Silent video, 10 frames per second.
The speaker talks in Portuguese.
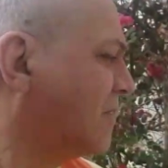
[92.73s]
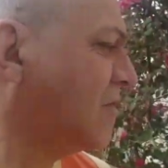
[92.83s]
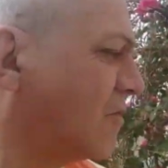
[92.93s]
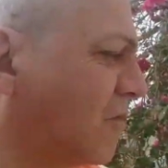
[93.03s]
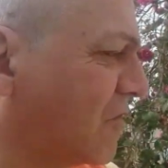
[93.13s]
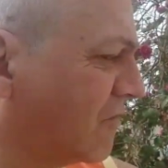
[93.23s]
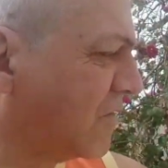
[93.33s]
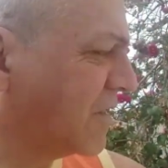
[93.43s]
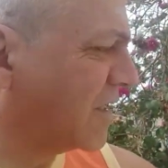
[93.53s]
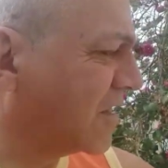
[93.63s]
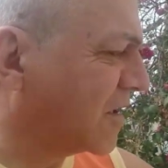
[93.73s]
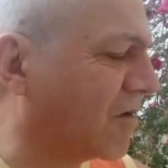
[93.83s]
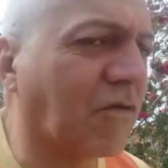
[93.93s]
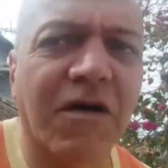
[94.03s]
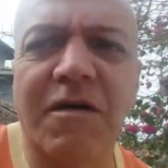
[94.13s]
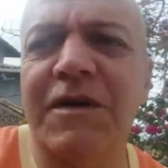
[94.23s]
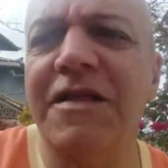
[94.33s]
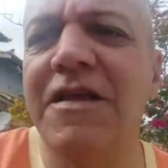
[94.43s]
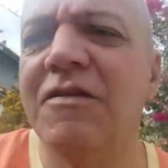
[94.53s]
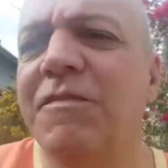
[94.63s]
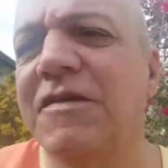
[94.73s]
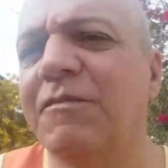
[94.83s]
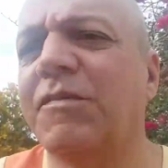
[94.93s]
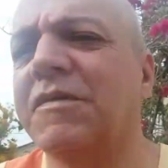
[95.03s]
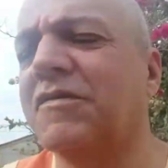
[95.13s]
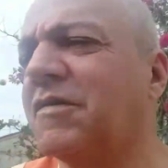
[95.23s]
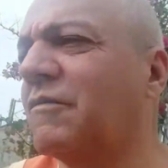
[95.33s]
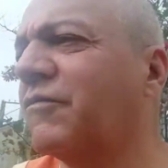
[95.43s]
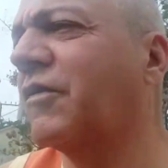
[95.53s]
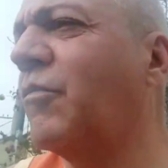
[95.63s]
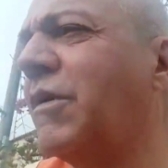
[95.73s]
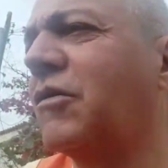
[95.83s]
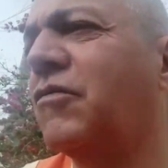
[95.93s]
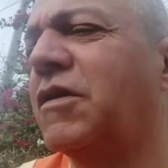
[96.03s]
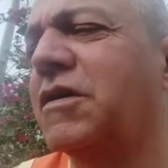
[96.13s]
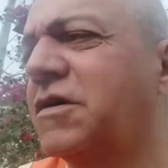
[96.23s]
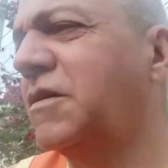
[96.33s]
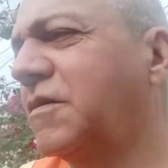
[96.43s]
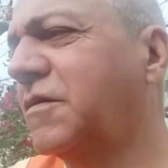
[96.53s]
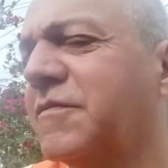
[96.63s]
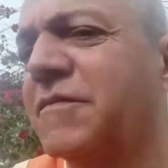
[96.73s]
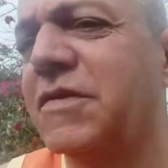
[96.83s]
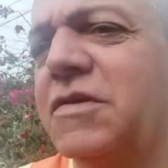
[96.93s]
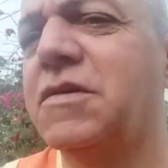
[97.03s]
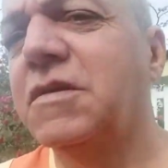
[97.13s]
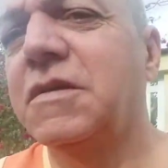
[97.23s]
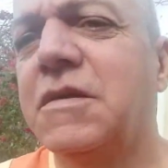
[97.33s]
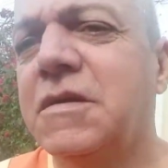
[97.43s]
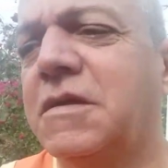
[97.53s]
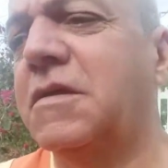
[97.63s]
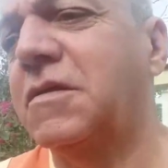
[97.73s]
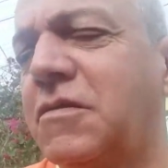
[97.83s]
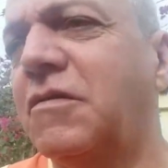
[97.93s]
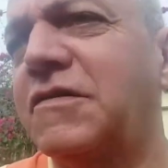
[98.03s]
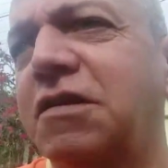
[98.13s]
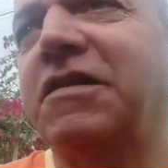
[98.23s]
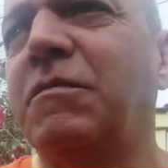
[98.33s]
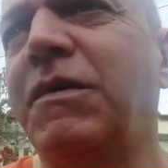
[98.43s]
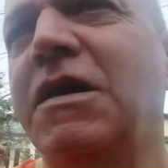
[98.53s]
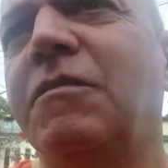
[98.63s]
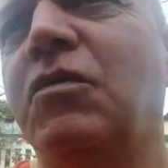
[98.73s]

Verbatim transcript: Ó, começou a ventar, tem que correr pra dentro, senão ficar o barulho aqui. Nossa, atrapalha